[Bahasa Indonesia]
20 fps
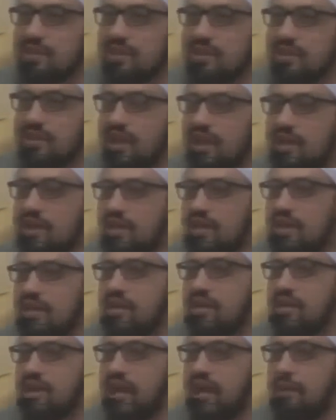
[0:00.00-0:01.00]
Jadi
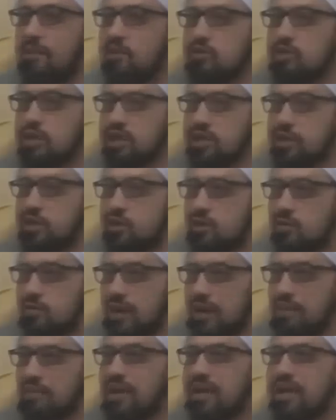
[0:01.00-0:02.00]
kamu jadi
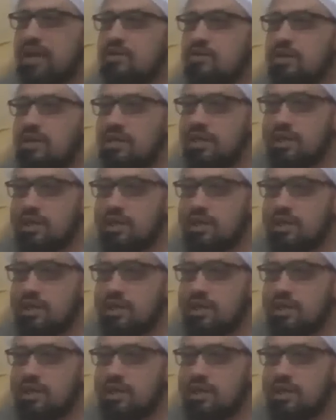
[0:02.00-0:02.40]
korban, mereka juga jadi